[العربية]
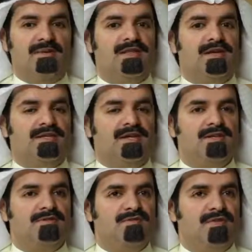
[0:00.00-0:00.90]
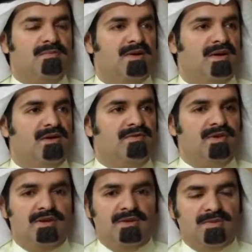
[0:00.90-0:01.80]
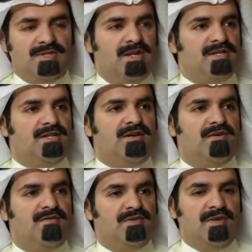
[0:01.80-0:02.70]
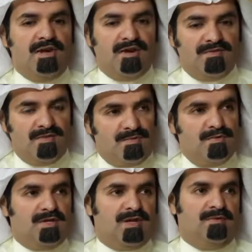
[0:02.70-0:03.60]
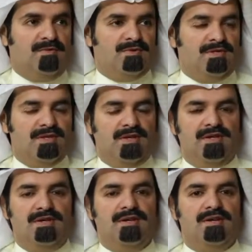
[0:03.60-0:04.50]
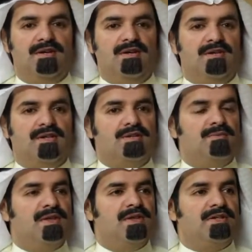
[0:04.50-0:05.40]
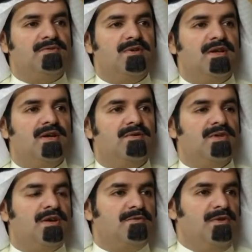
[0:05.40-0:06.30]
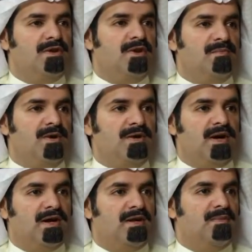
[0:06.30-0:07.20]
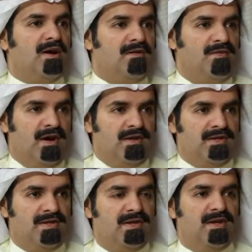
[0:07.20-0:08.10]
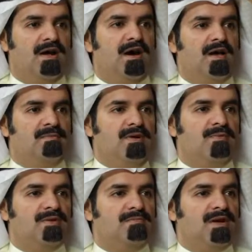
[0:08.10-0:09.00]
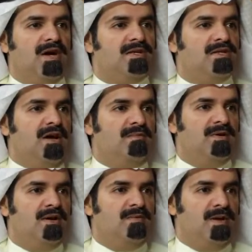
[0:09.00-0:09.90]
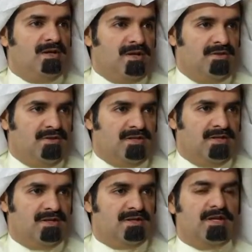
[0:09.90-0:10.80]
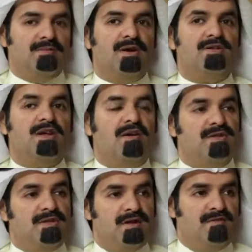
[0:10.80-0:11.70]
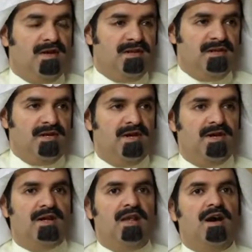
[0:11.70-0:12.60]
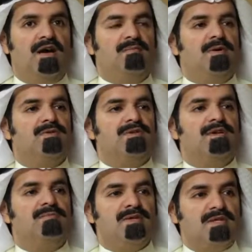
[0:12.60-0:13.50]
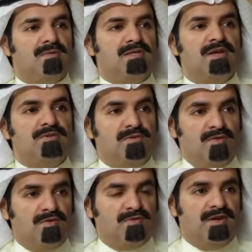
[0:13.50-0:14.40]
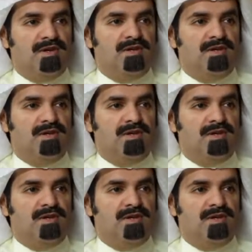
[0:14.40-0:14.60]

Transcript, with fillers: بعض الناس احنا نشوفهم في مجالسنا وفي احيانا في بيوتنا يعني موجودين أه، تجد بعض الناس تقول له تخرج اليوم انا ياكل المكان الفلاني لا يا معود مكان هذا زحمه ما نقدر نوصل طيب خلينا نسافر الديره الفلانيه لا يا معود الحين ما تدري المطار شنو ظروفه